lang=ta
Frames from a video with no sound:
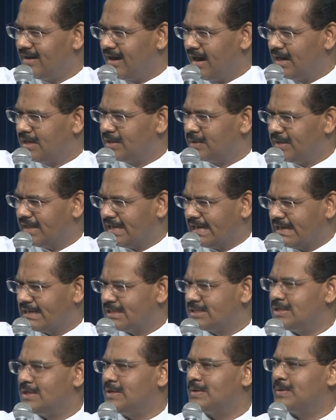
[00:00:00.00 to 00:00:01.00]
ஆண்டுடைய
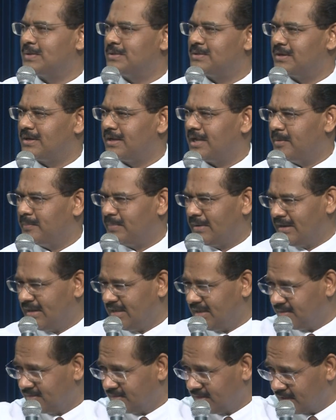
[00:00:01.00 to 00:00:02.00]
கரத்தில் கொடுத்துருங்க என் பிள்ளை
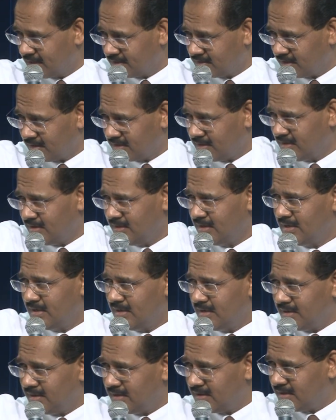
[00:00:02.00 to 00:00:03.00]
இந்த இடத்துல தான்
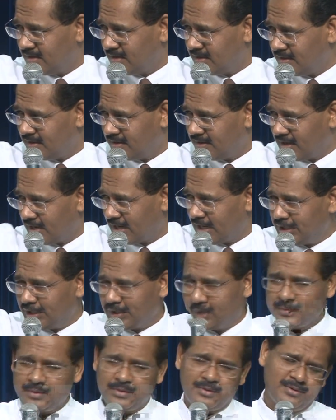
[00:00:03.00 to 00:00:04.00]
நான் கட்டி
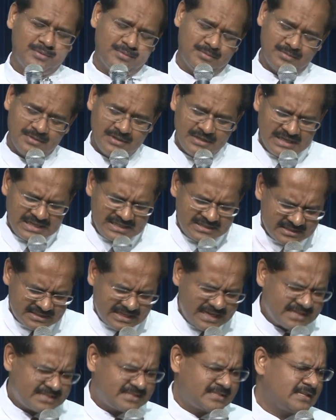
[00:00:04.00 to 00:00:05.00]
கொடுக்கணும் இந்த
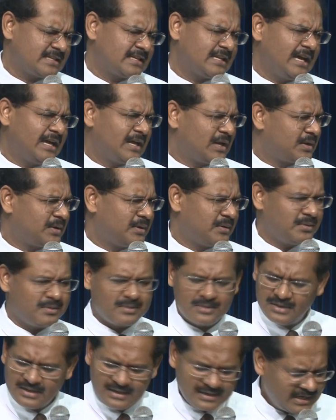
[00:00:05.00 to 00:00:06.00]
தேசத்தில் தான் இருக்கணும்
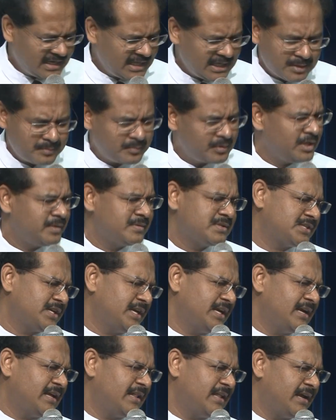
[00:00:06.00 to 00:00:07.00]
நீங்கள் முடிவு
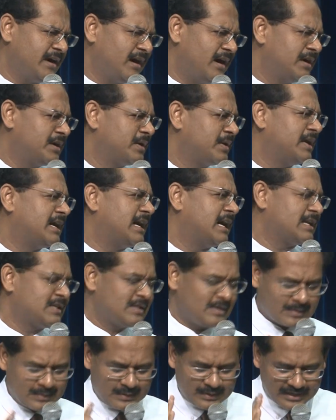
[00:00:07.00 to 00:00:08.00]
செய்யாதீங்க ஆண்டுடைய
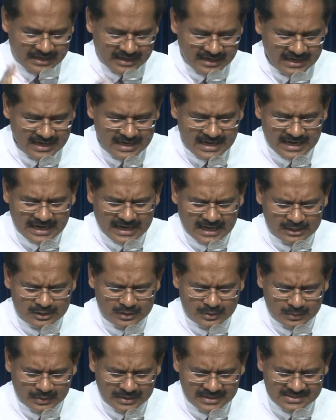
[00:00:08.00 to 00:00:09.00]
கரத்தில் கொடுக்க
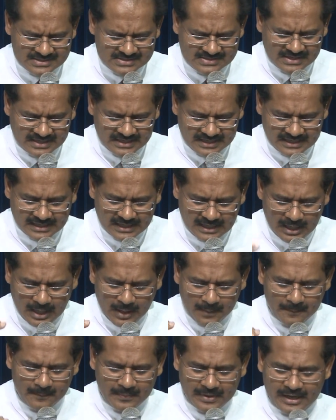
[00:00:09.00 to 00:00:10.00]
கர்த்தருடைய செய்கள்
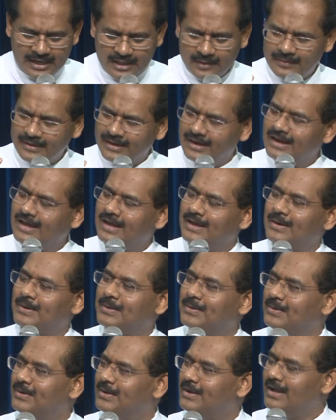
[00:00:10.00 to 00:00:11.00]
பெரியவைகளாக இருக்கும்
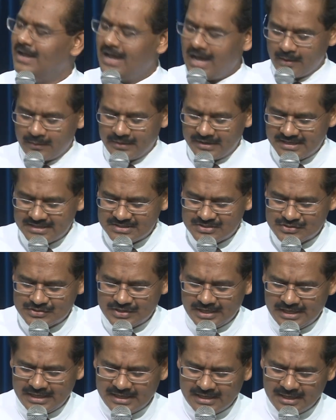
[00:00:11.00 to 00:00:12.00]
அவருடைய
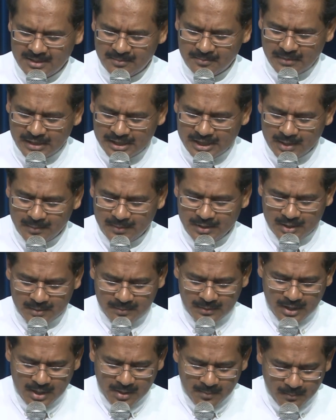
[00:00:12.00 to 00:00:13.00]
செய்கள்
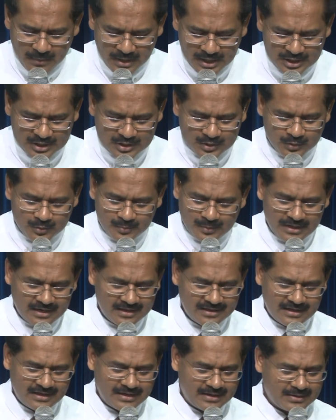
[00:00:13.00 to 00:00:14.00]
மகிமையும்
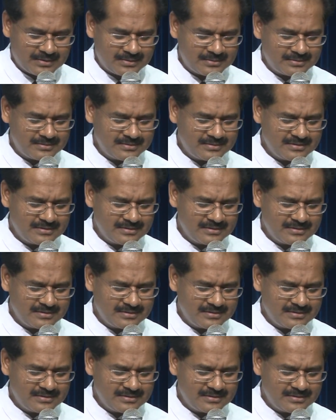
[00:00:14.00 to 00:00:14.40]
மகத்துவமுள்ளதாக இருக்கும்